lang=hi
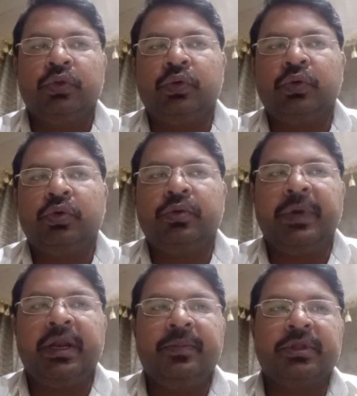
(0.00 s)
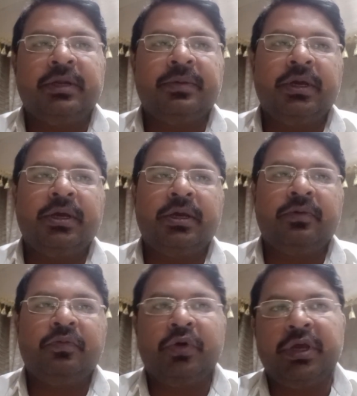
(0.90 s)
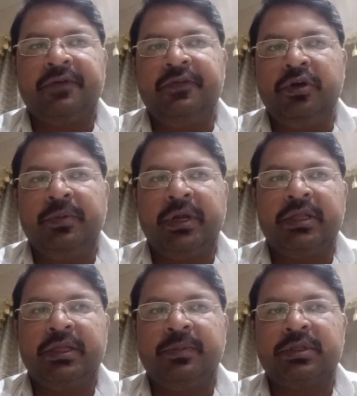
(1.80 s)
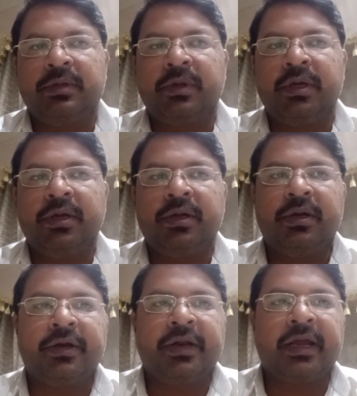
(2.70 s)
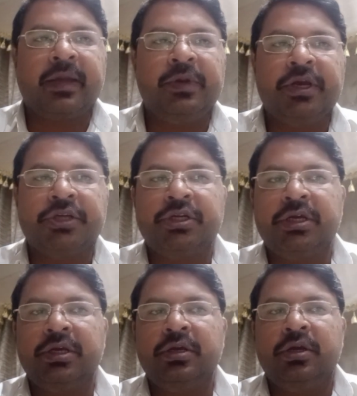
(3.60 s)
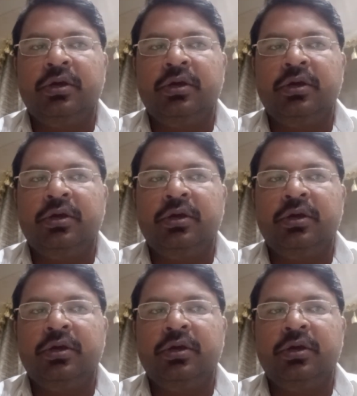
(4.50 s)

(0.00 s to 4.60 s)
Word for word: तो मैंने मतलब कि वो एक वीडियो बनाई थी मतलब कि ट्रैक एप्लीकेशन की